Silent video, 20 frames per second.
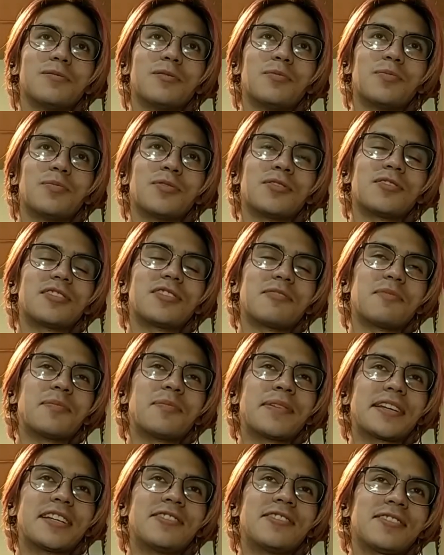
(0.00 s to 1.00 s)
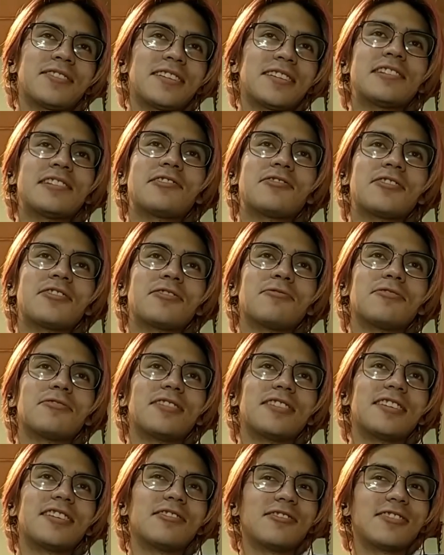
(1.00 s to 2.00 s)
pues no sé, me imagino que dentro de tus
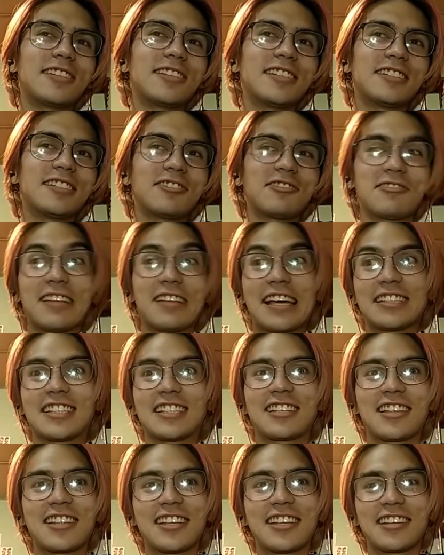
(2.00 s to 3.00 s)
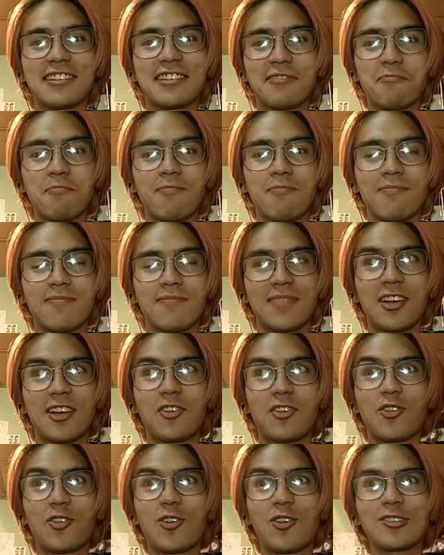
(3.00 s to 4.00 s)
seguidores has de tener
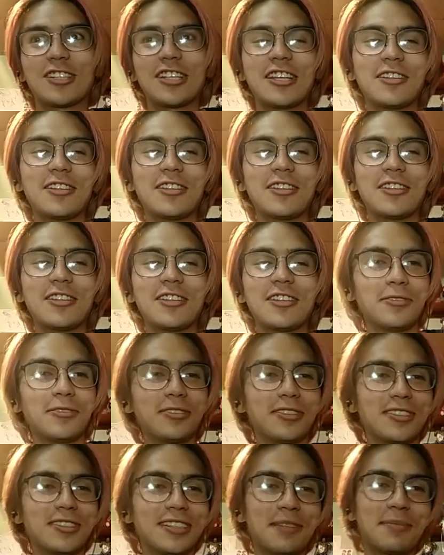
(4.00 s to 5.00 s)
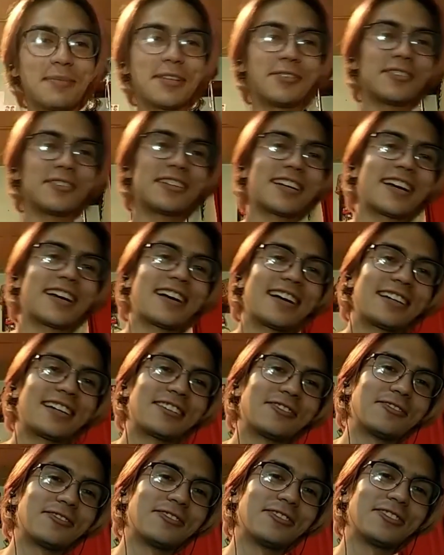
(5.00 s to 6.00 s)
conocidos, amigos
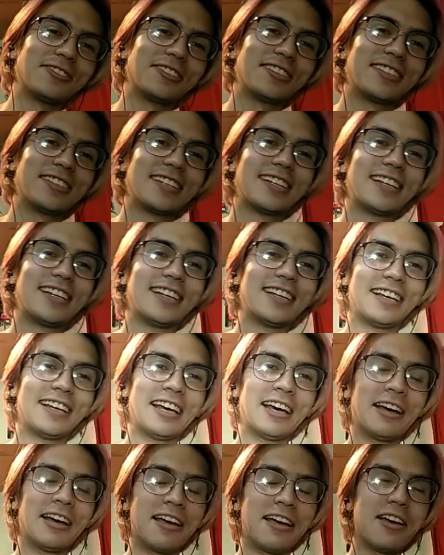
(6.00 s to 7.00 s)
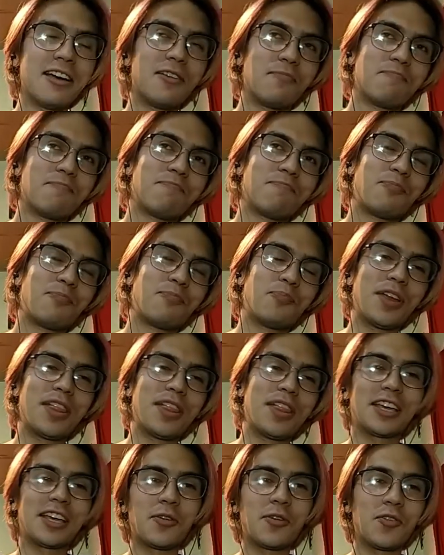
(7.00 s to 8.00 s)
cercanos, eh,
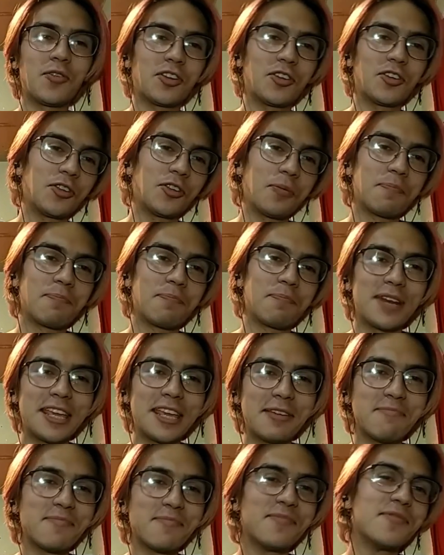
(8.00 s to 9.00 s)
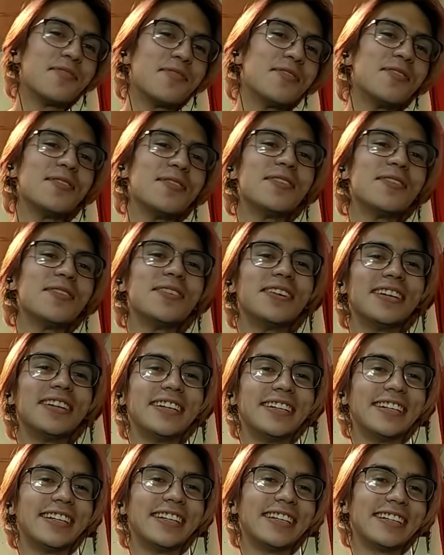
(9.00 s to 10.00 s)
puede que uno que otro primo,
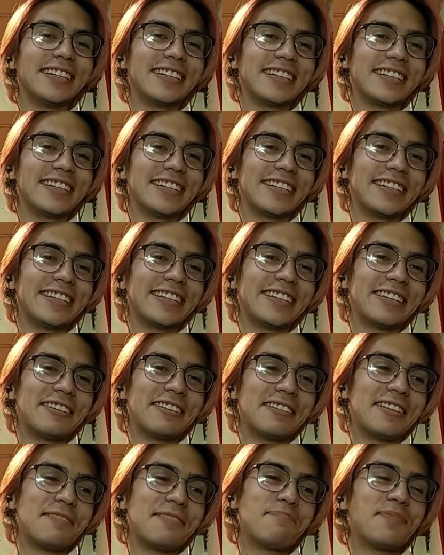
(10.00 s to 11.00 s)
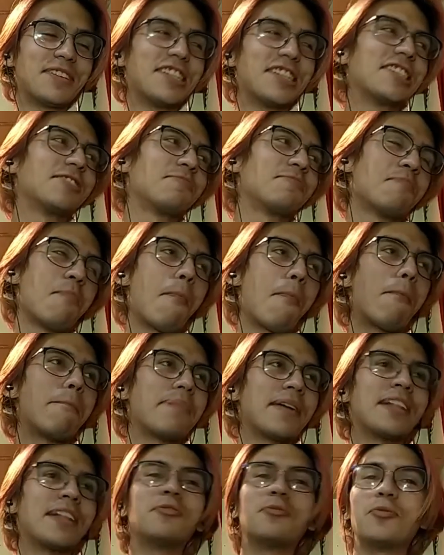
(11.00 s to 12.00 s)
eh, y pues
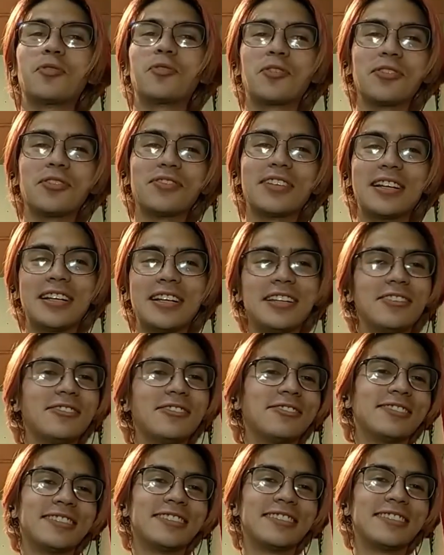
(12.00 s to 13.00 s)
en tu contenido,